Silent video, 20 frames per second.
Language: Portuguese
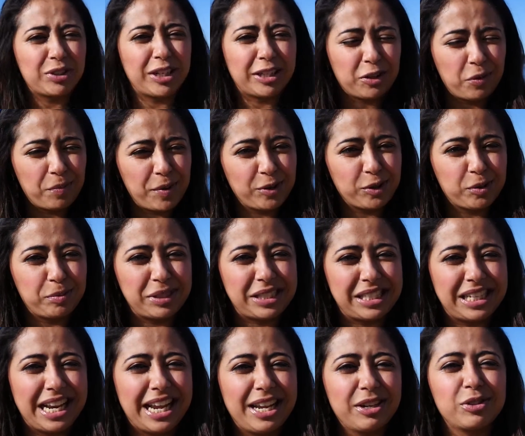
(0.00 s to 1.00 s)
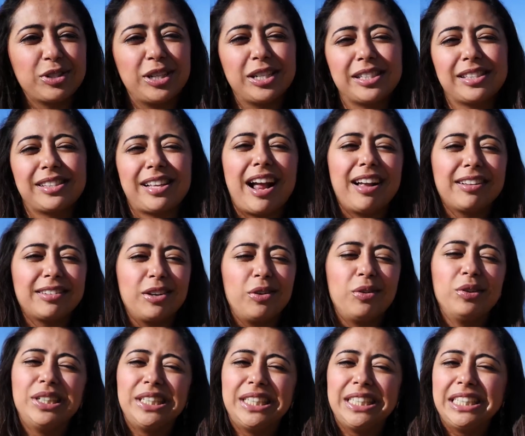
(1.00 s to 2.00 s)
tratam bem os brasileiros, eles
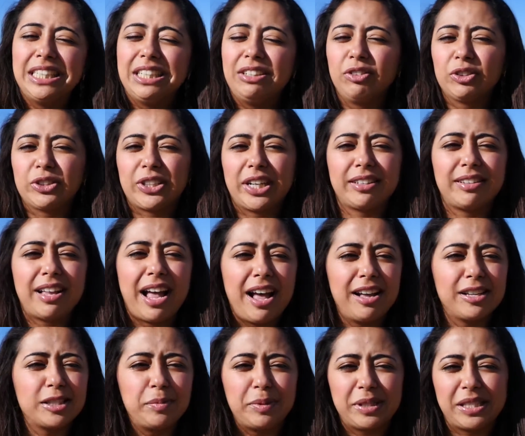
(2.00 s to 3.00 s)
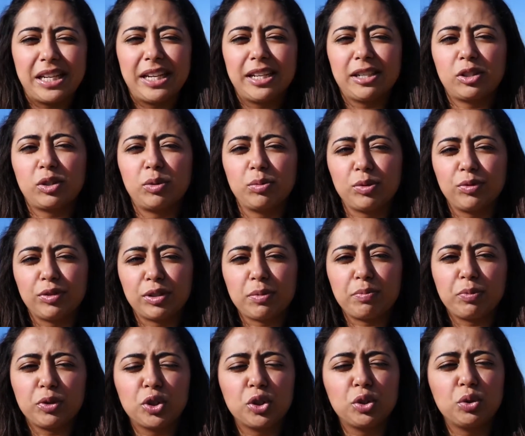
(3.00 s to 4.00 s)
tratam vão tratar as brasileiras como se fossem
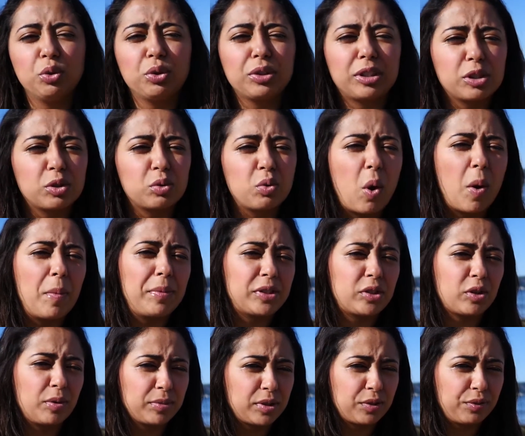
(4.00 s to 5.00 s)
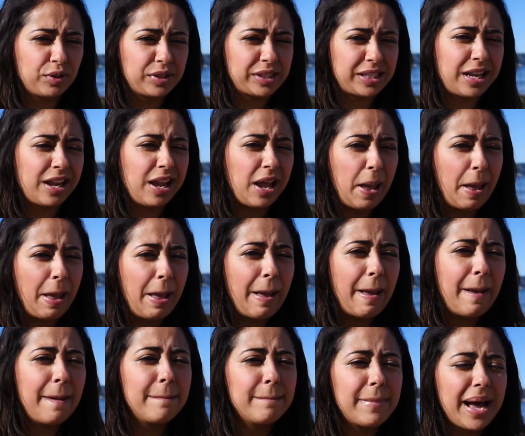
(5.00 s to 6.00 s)
prostitutas, os homens como se fossem
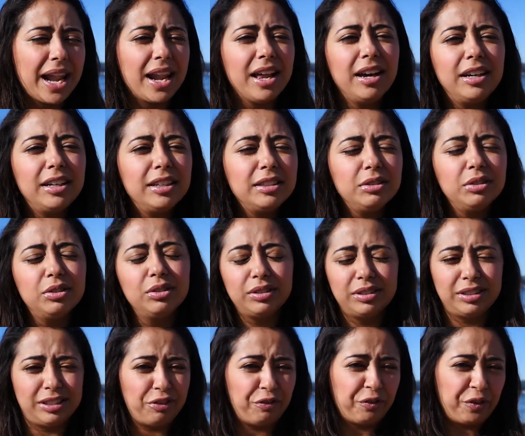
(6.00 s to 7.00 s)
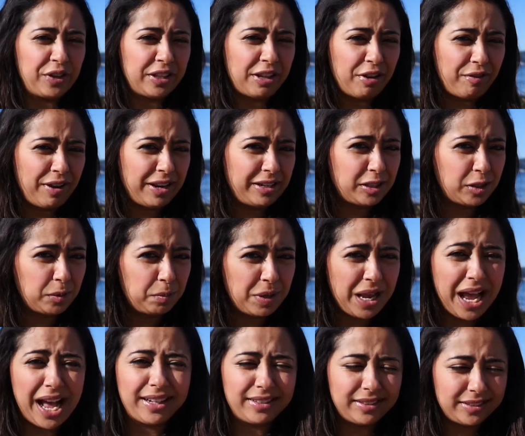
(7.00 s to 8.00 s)
malandros, enfim, tem várias
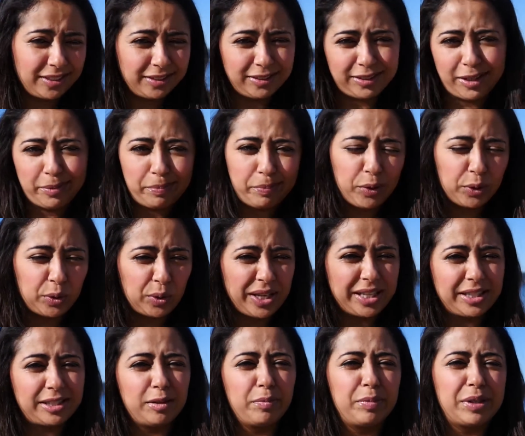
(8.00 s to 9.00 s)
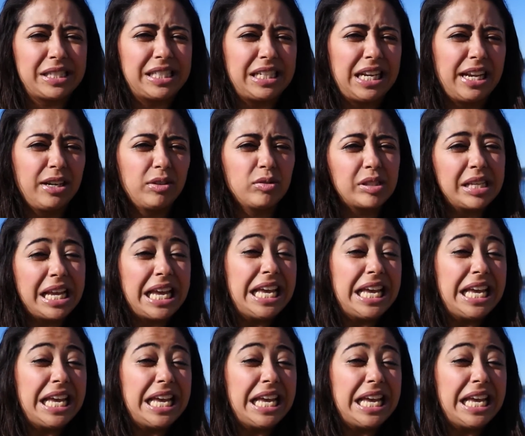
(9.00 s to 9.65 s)
piadas entre portugueses e brasileiros.